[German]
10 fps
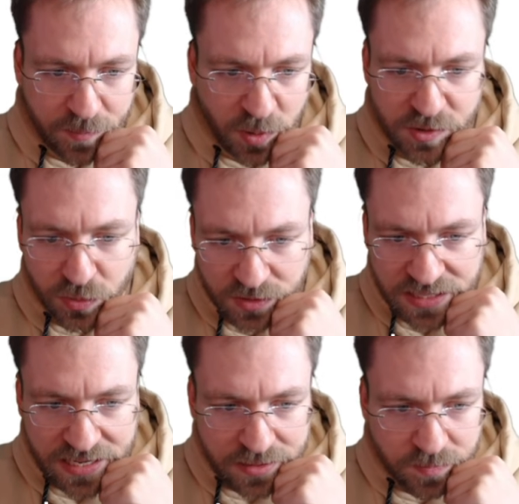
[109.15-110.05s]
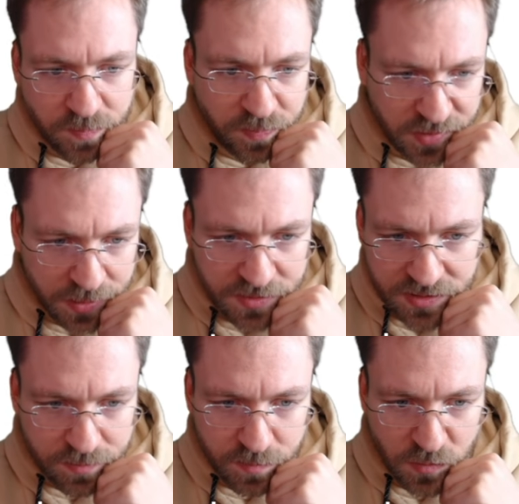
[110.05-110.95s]
Kann man sich runterladen, gibt
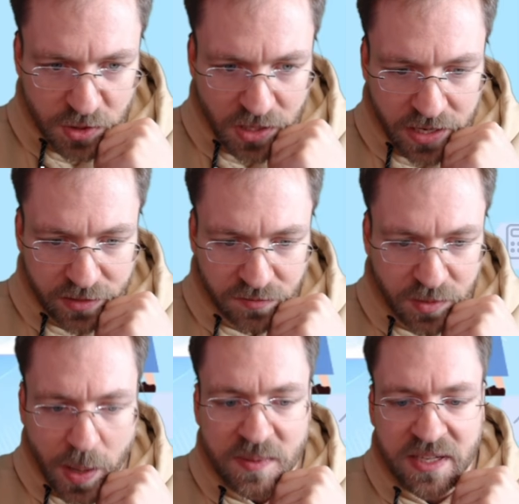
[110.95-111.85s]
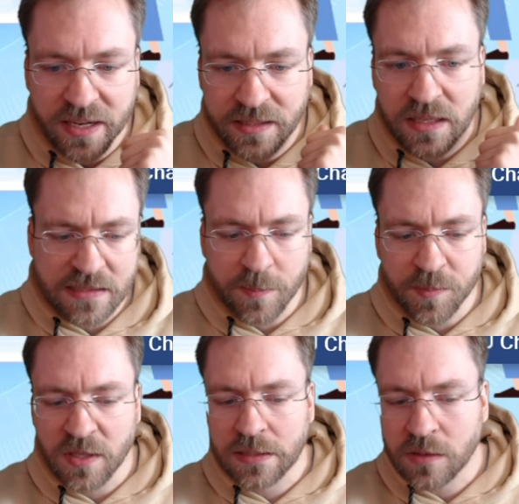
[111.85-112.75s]
es hier halt auf der Website. Es
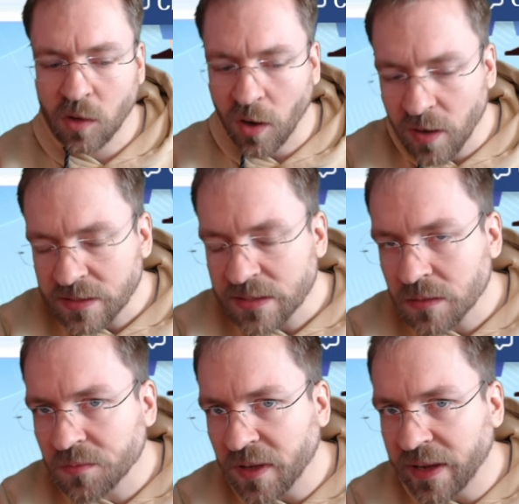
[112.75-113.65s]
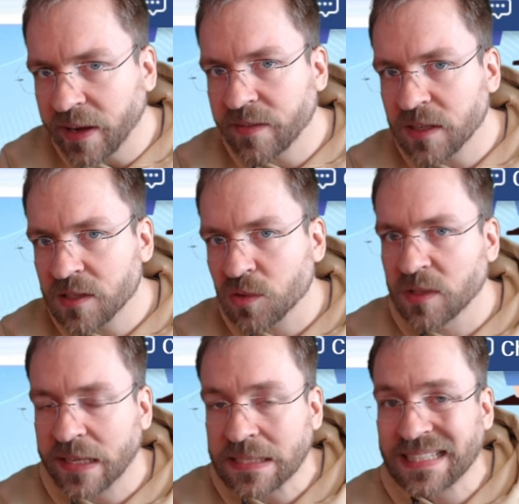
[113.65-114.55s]
gibt eine kostenfreie Version,
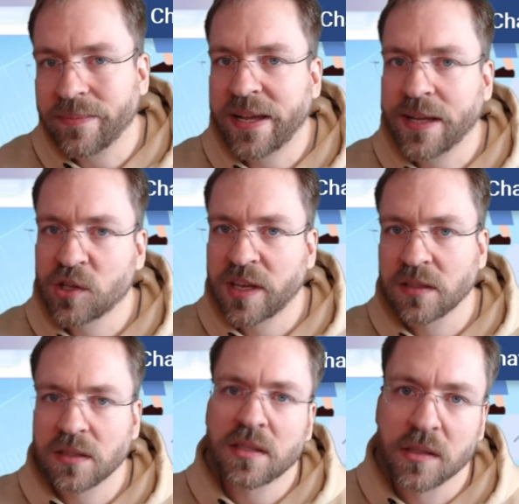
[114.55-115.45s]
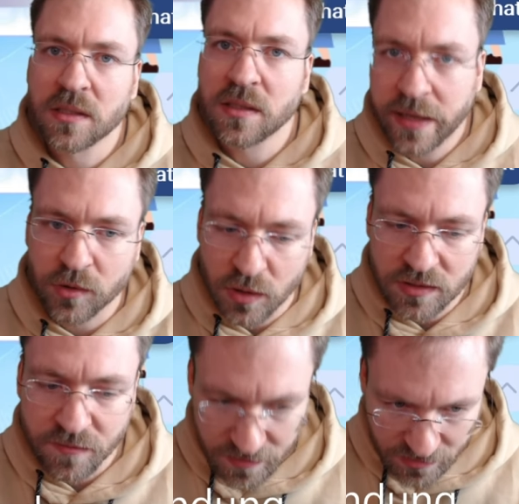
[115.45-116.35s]
die extrem eingeschränkt ist, ansonsten halt
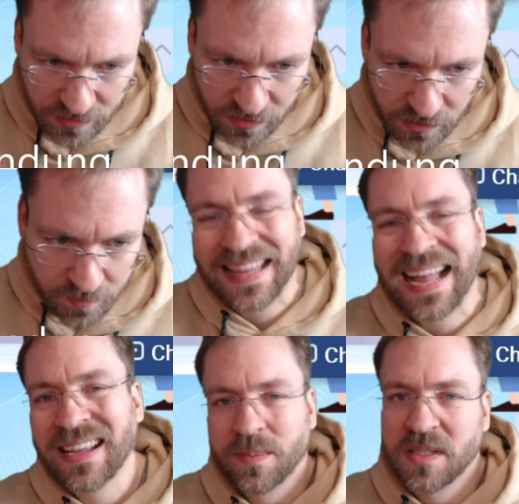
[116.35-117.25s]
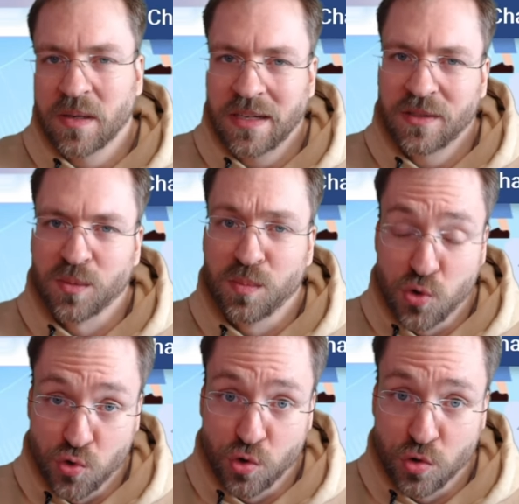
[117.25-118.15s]
kostenpflichtig. Da gibt es aber dann
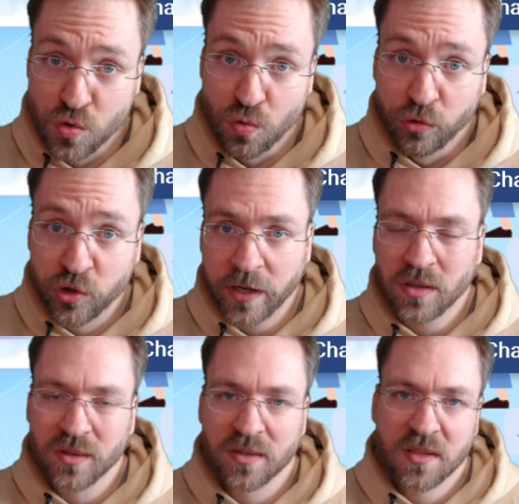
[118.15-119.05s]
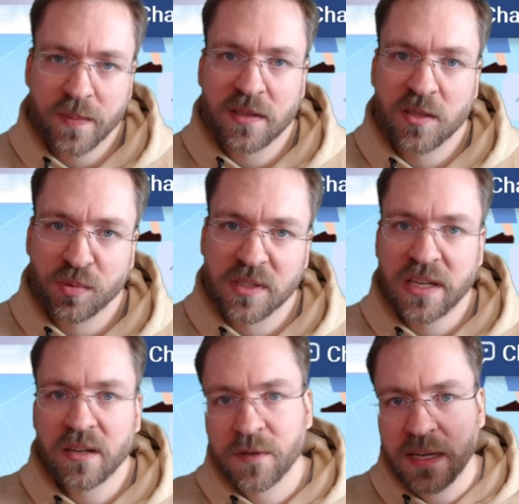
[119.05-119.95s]
zumindest einen Gutscheincode
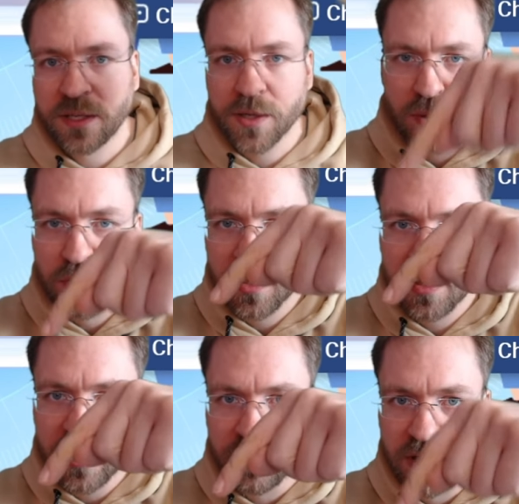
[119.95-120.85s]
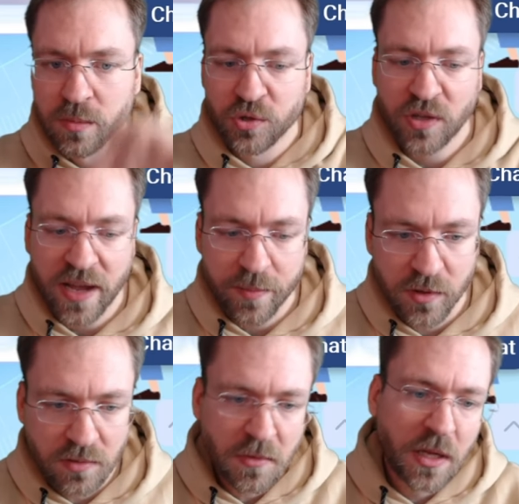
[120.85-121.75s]
20%. Verlinke ich euch unten in der
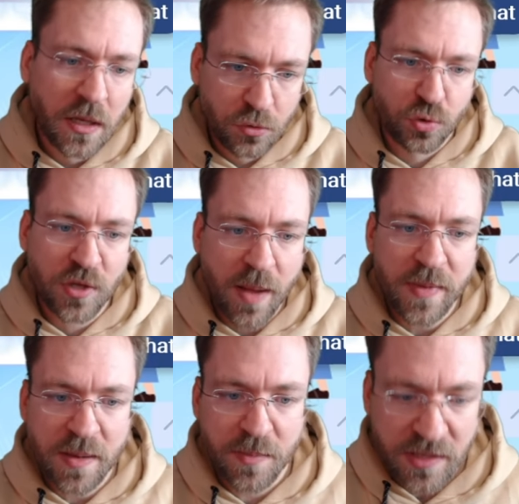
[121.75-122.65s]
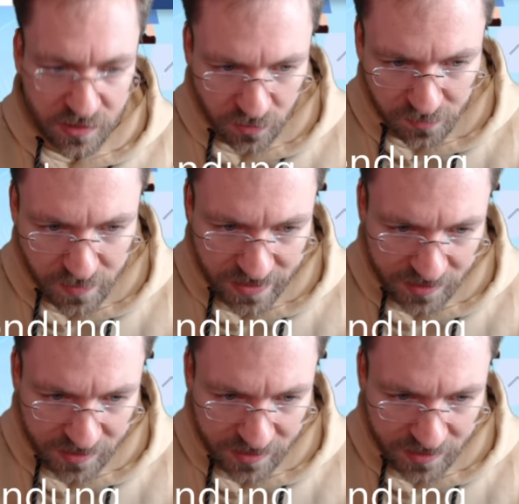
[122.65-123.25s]
Videobeschreibung. Zusammen eben mit der Software